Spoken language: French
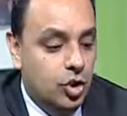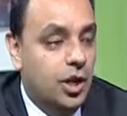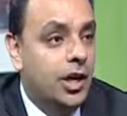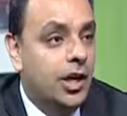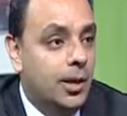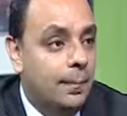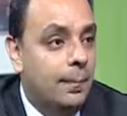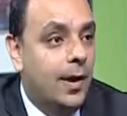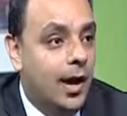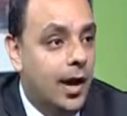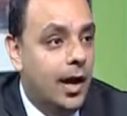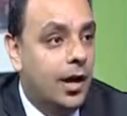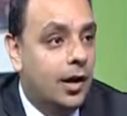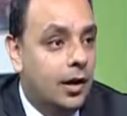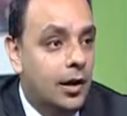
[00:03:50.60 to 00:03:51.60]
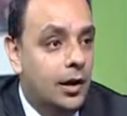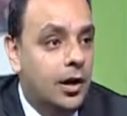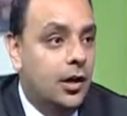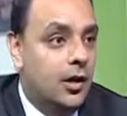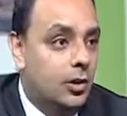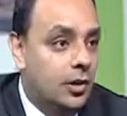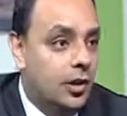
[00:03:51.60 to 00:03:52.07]
gérées
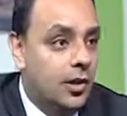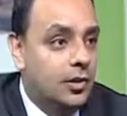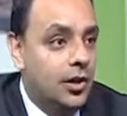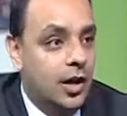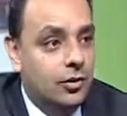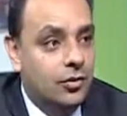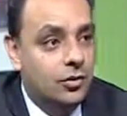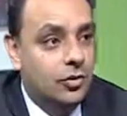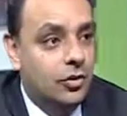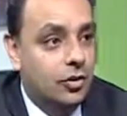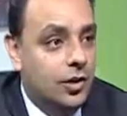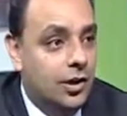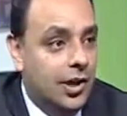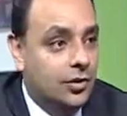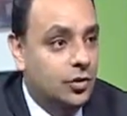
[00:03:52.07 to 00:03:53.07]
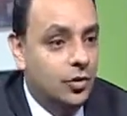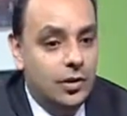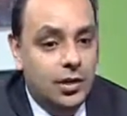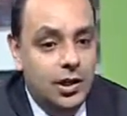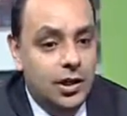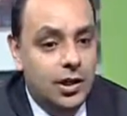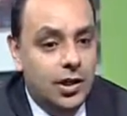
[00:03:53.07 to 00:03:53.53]
par le Qatar, la
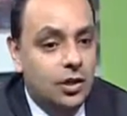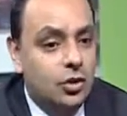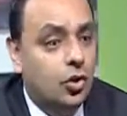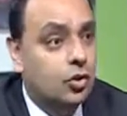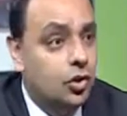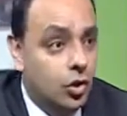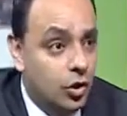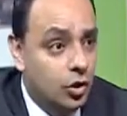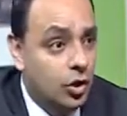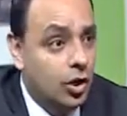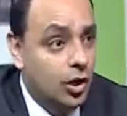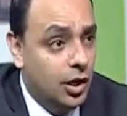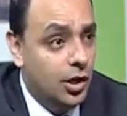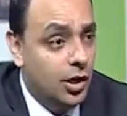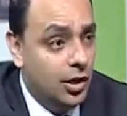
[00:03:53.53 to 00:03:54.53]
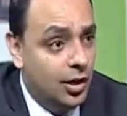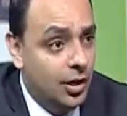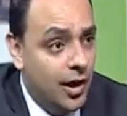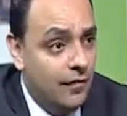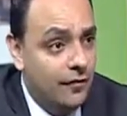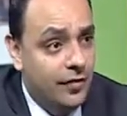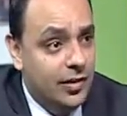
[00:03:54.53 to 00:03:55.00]
Turquie et d'autres
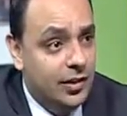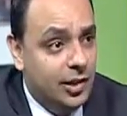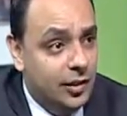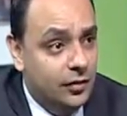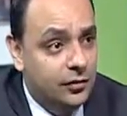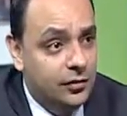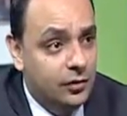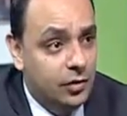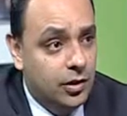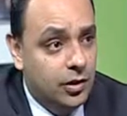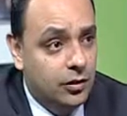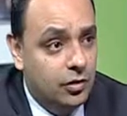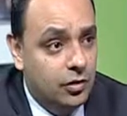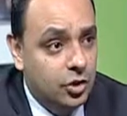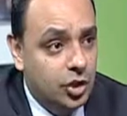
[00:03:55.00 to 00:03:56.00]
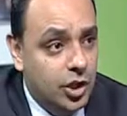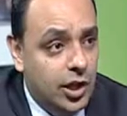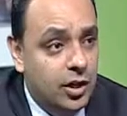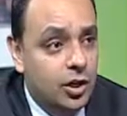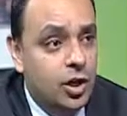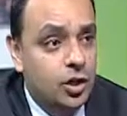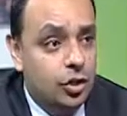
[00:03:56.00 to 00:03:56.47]
infiltrations
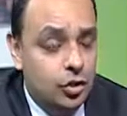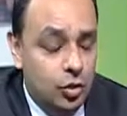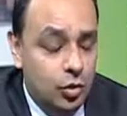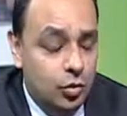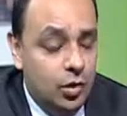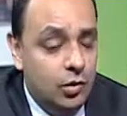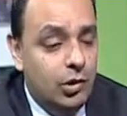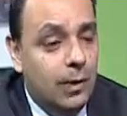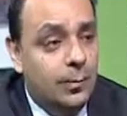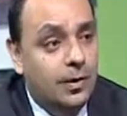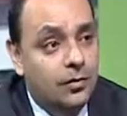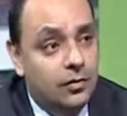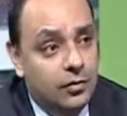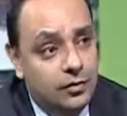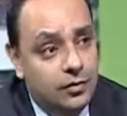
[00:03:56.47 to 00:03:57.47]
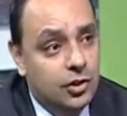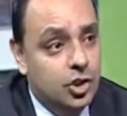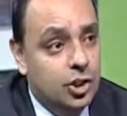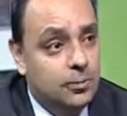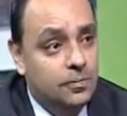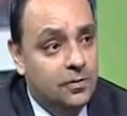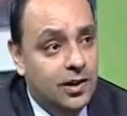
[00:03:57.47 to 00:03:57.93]
étrangères. Je crois que la
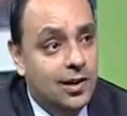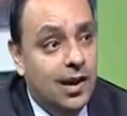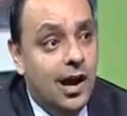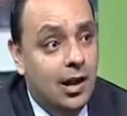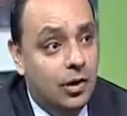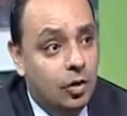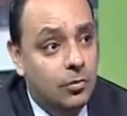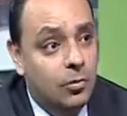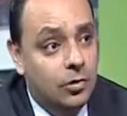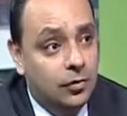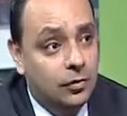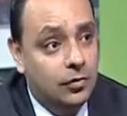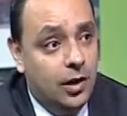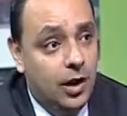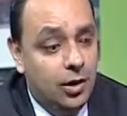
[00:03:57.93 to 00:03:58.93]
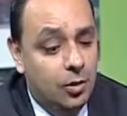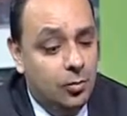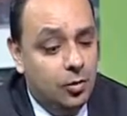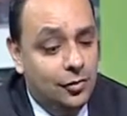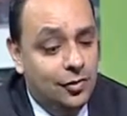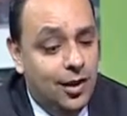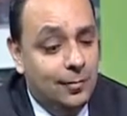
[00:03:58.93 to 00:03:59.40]
présence égyptienne a, commence,
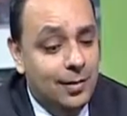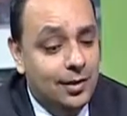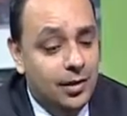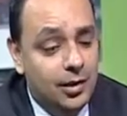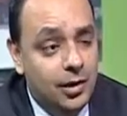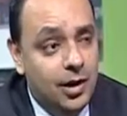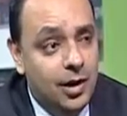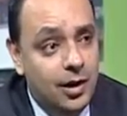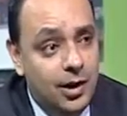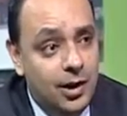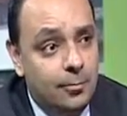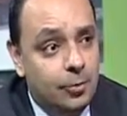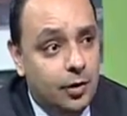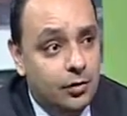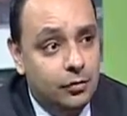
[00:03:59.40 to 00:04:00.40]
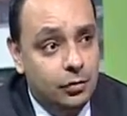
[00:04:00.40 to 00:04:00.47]
commencé à mettre les